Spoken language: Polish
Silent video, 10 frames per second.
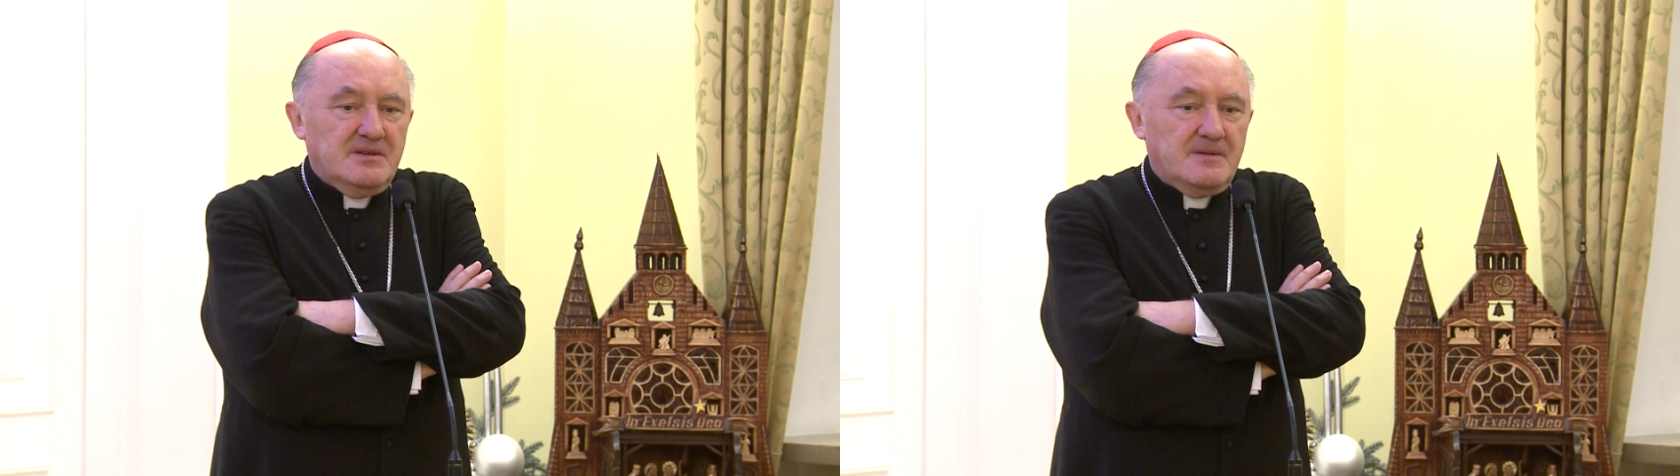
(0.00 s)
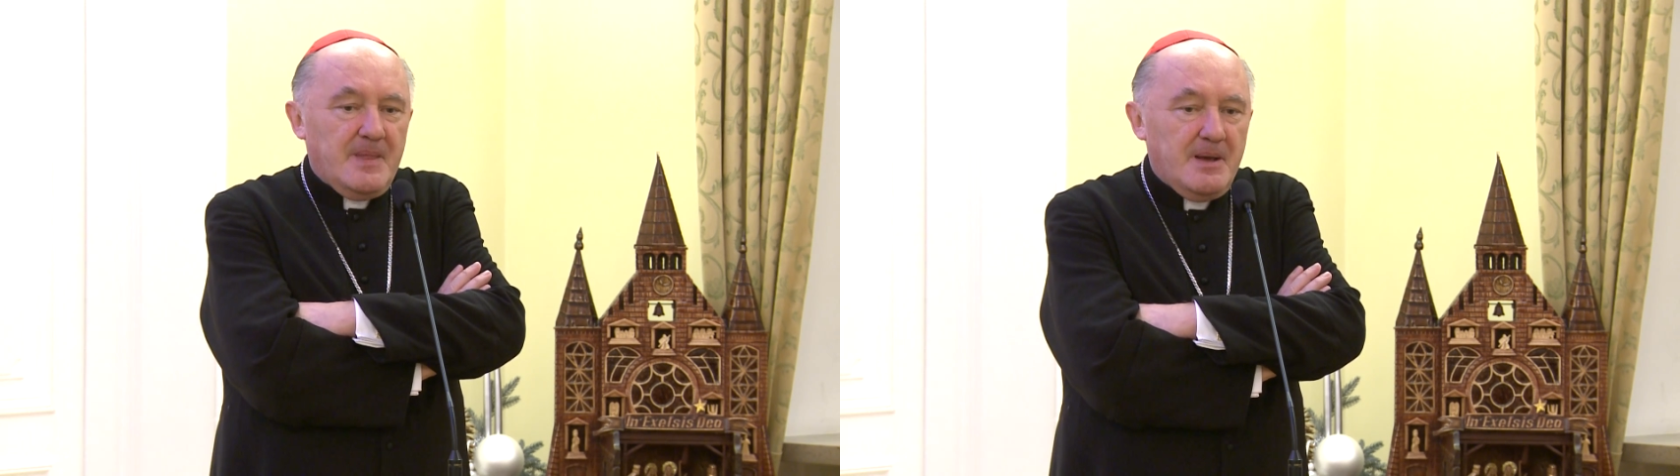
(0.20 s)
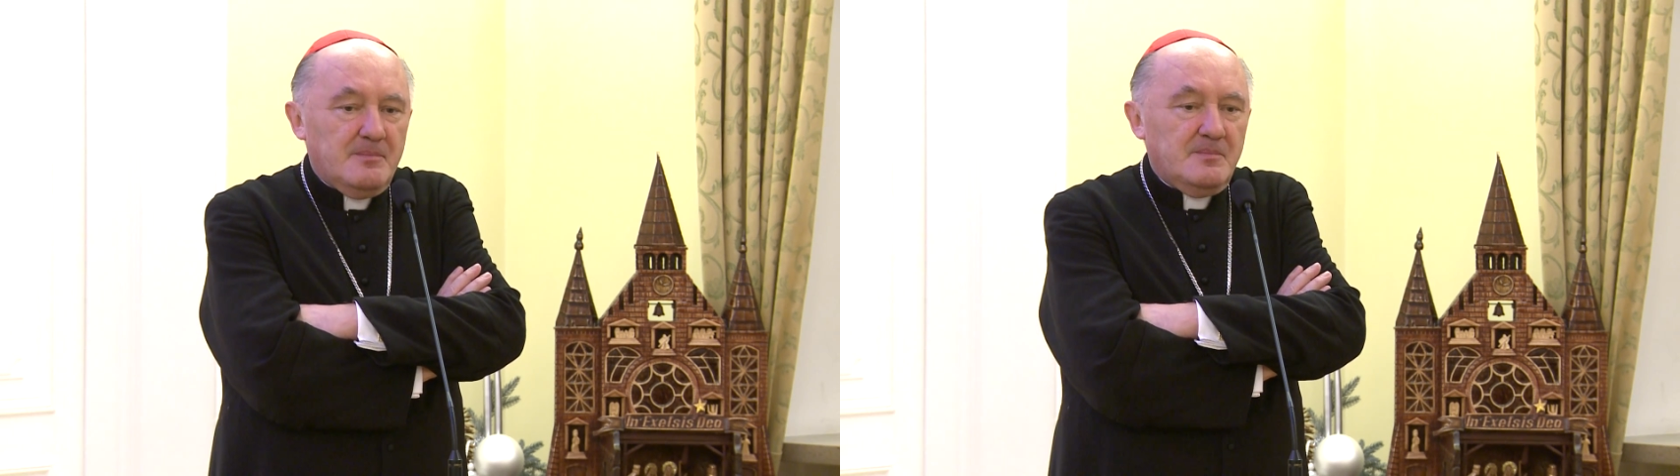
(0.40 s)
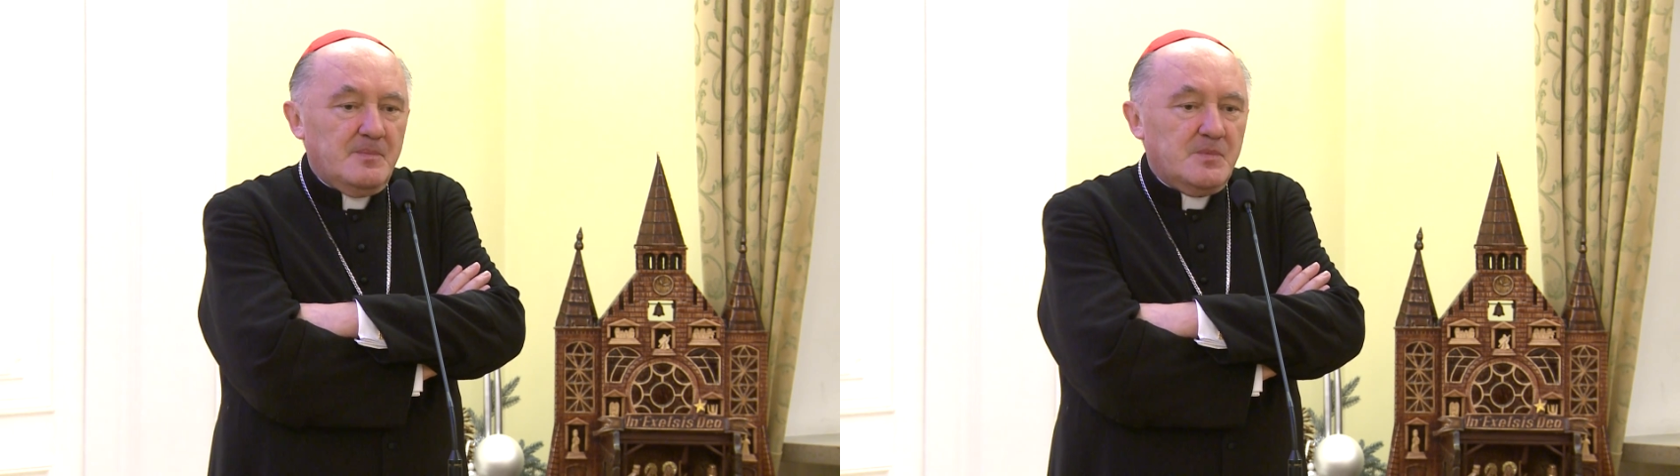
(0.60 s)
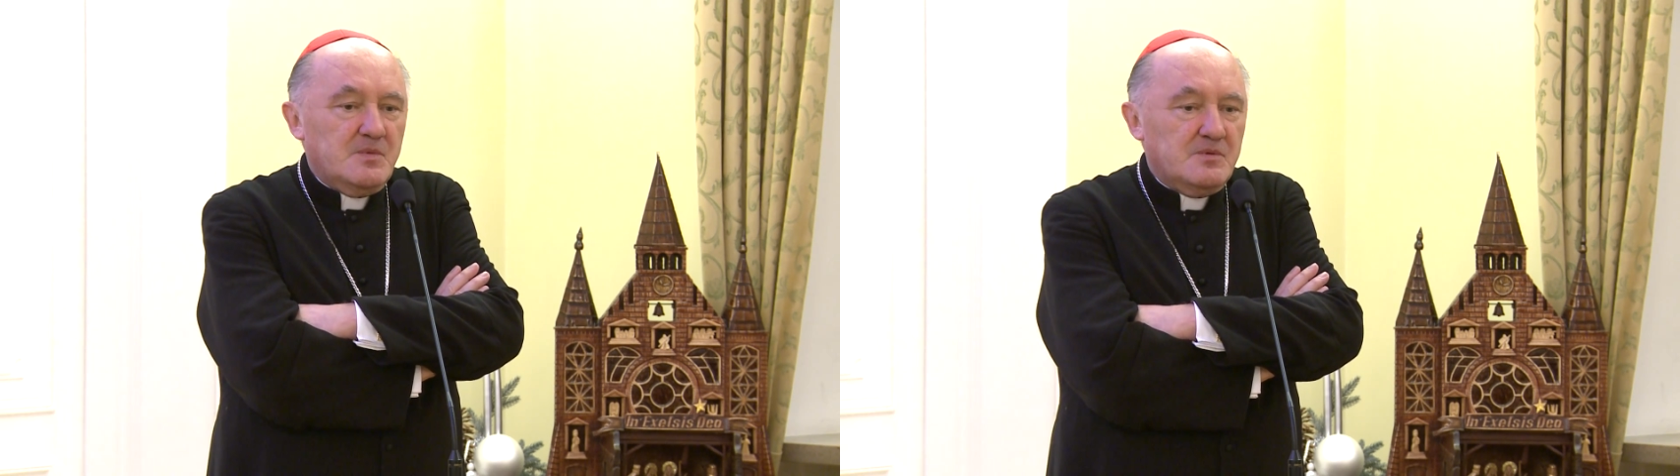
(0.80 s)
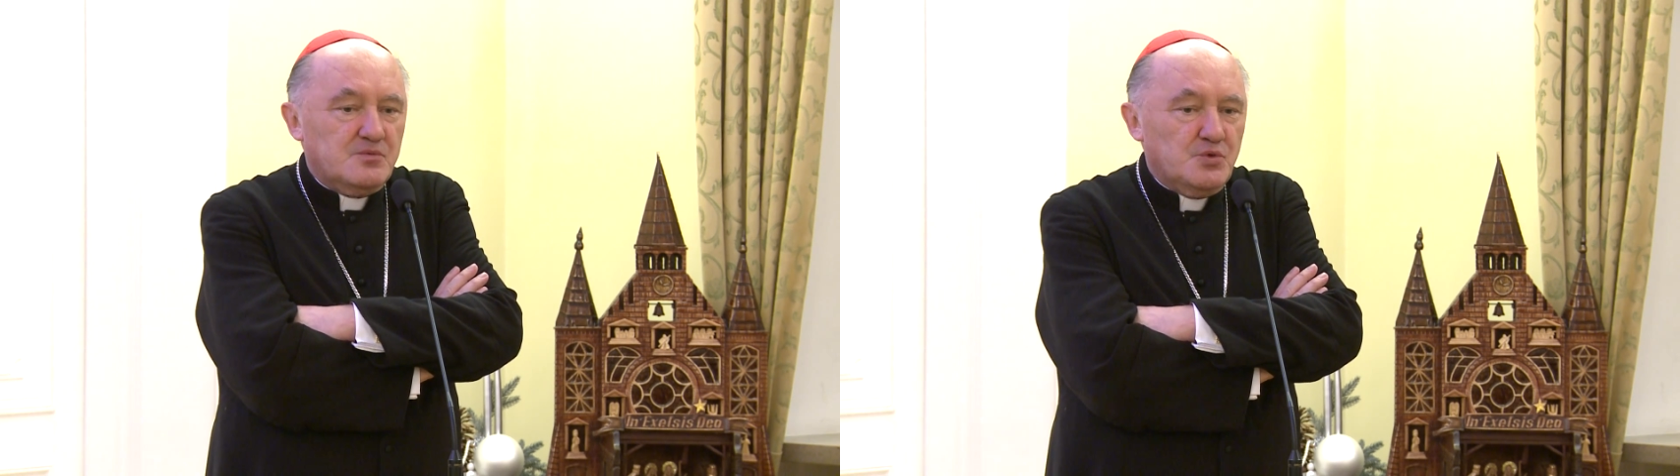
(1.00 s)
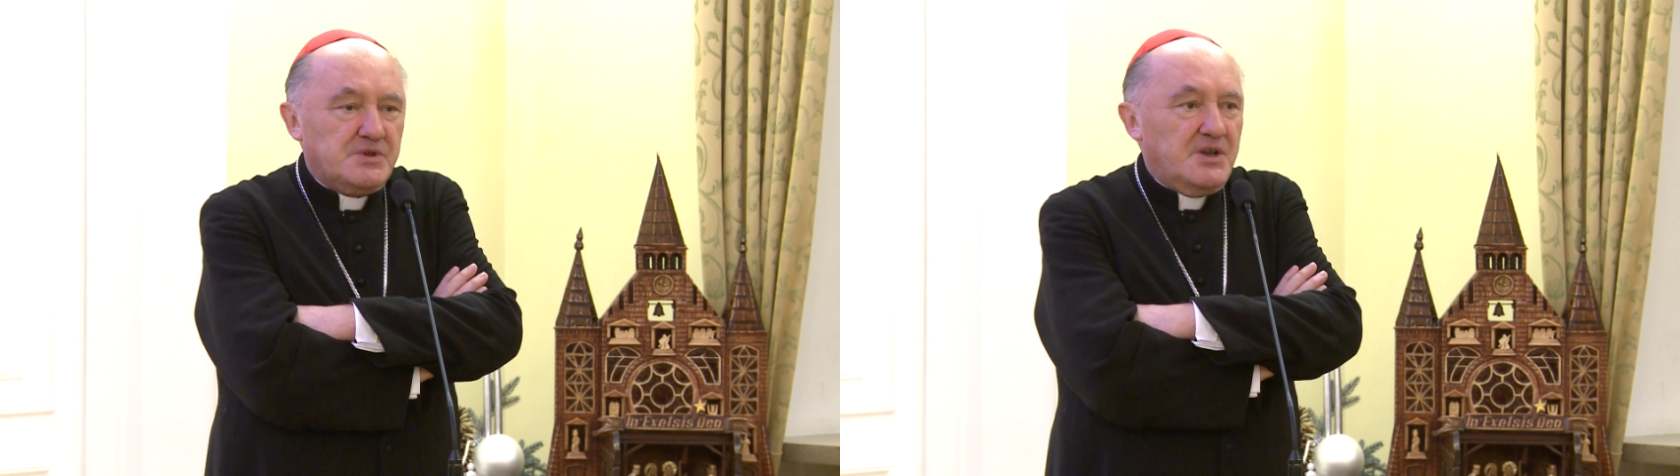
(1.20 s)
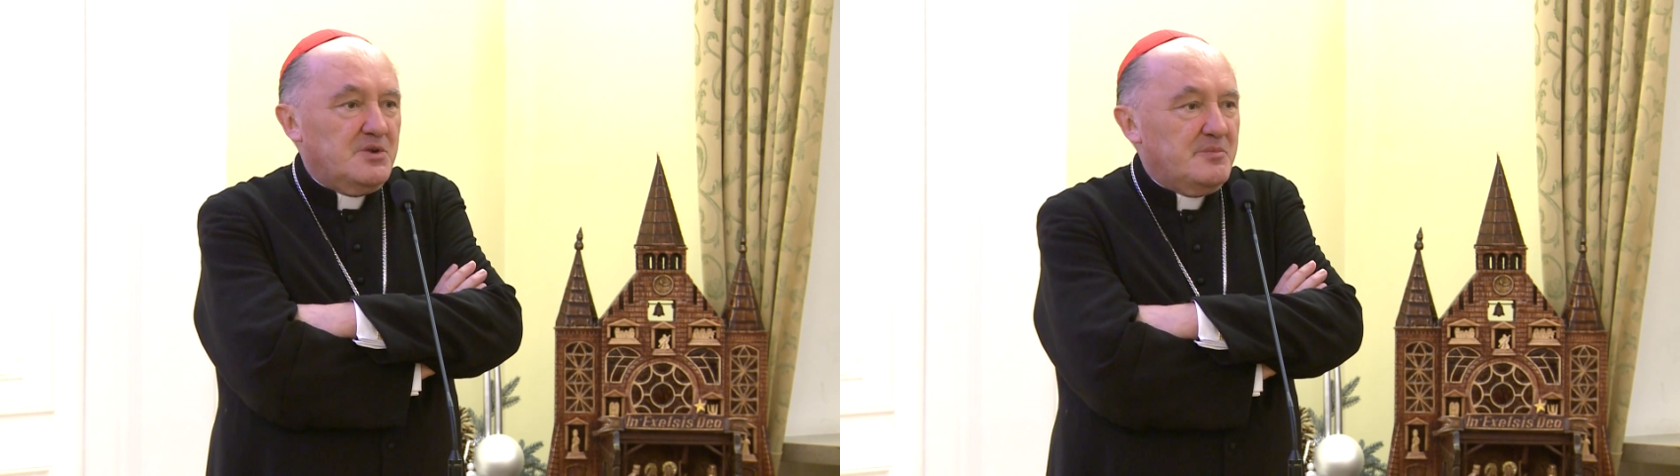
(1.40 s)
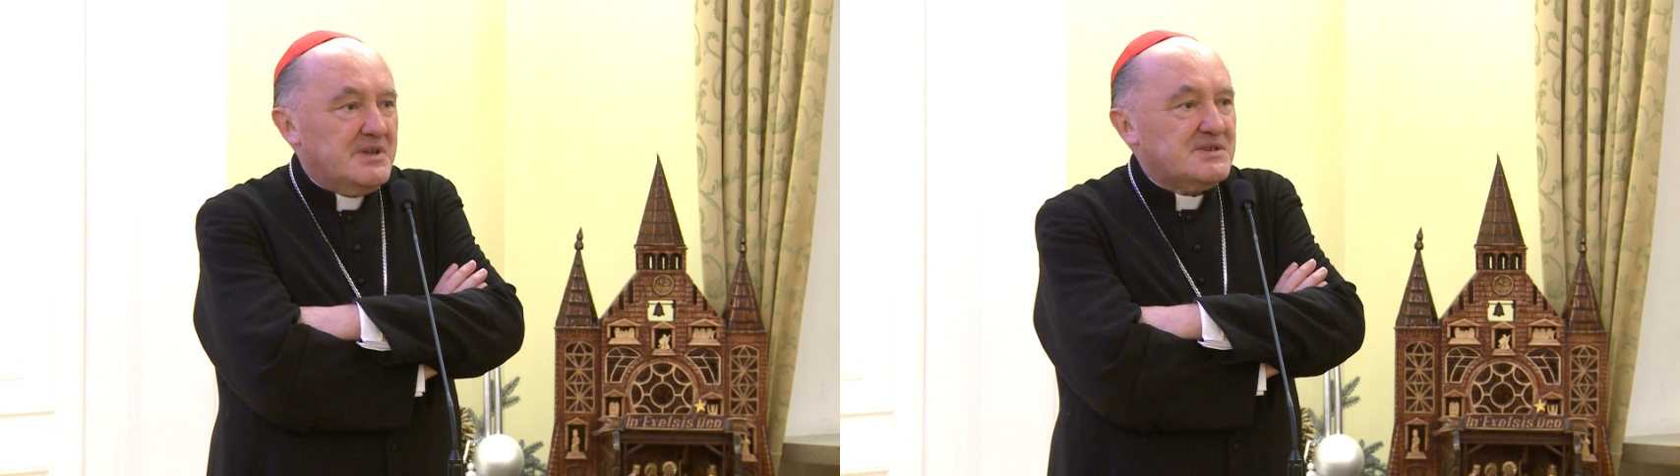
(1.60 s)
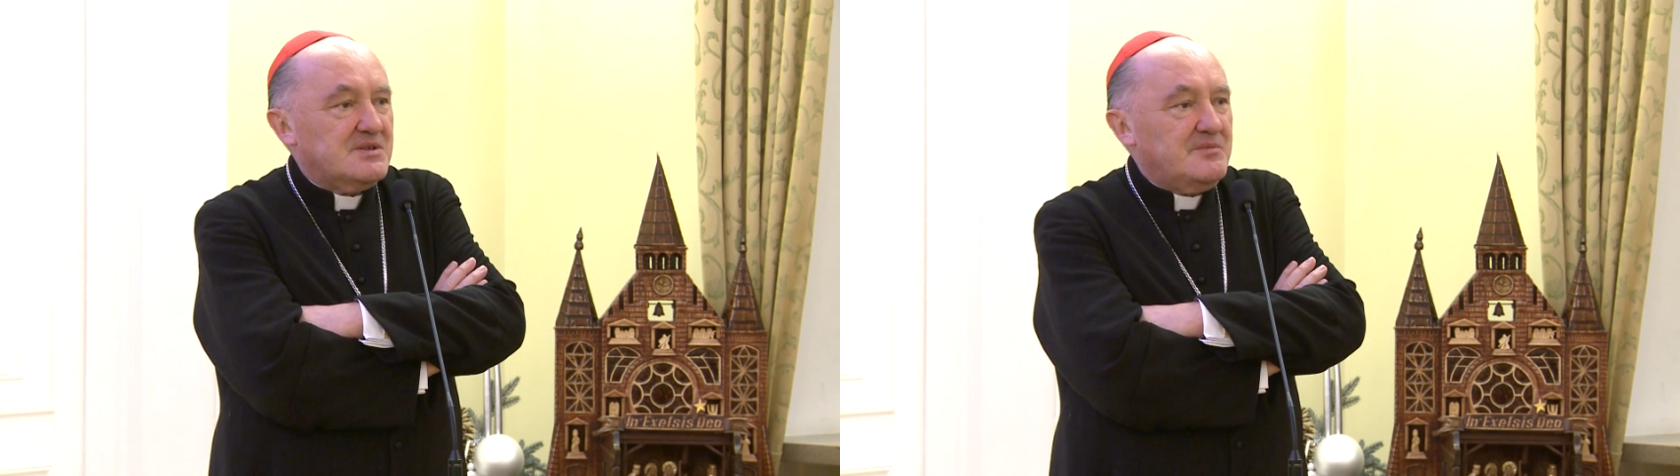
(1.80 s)
nam tutaj
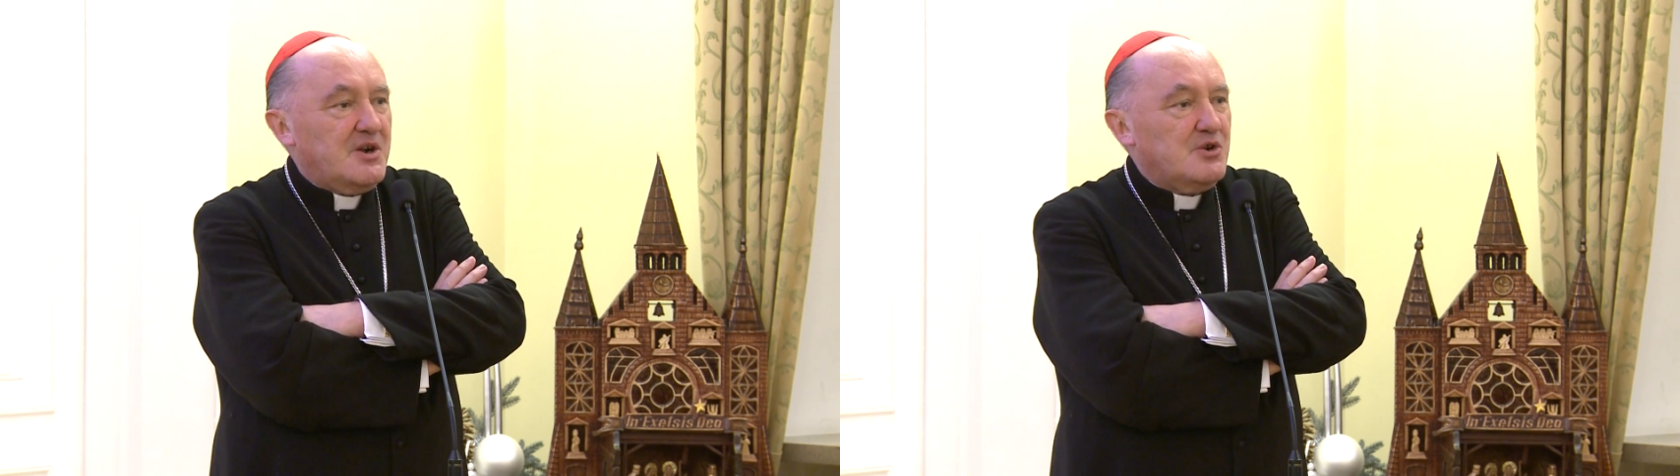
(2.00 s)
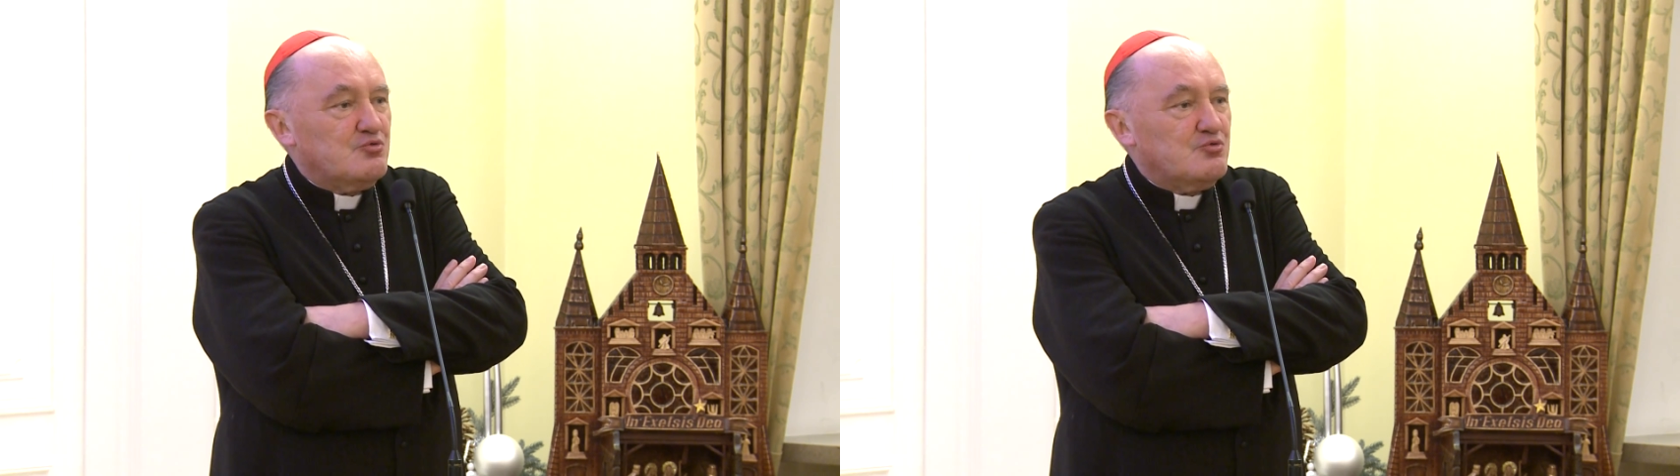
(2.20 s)
obecnym jako